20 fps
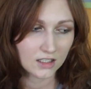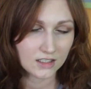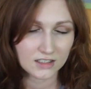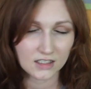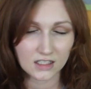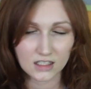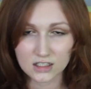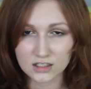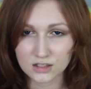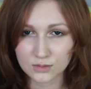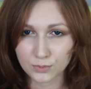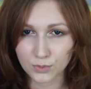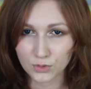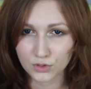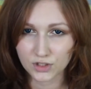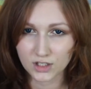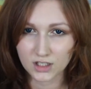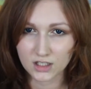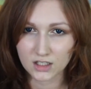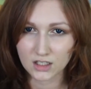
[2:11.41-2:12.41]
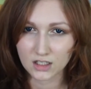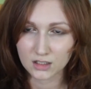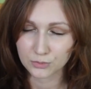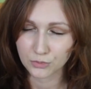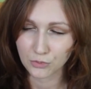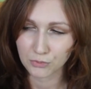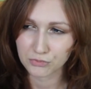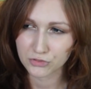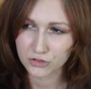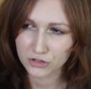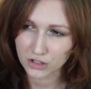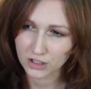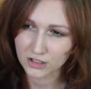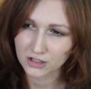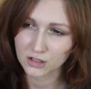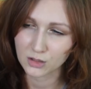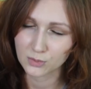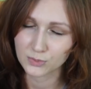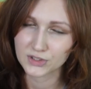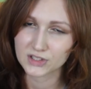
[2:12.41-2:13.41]
Zaraz po niej albo
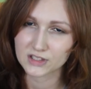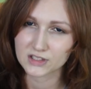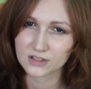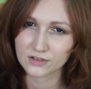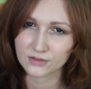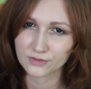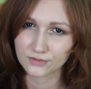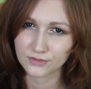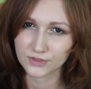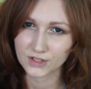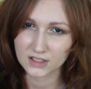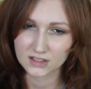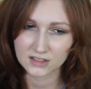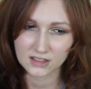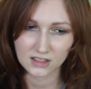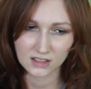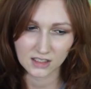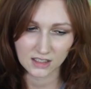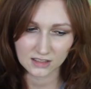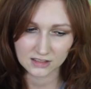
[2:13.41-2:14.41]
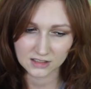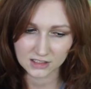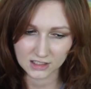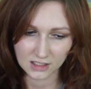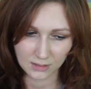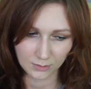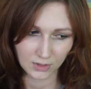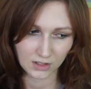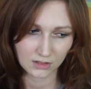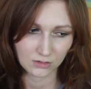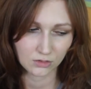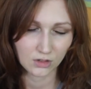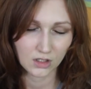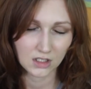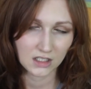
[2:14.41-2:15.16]
przed nią jest Więzień Askabanu,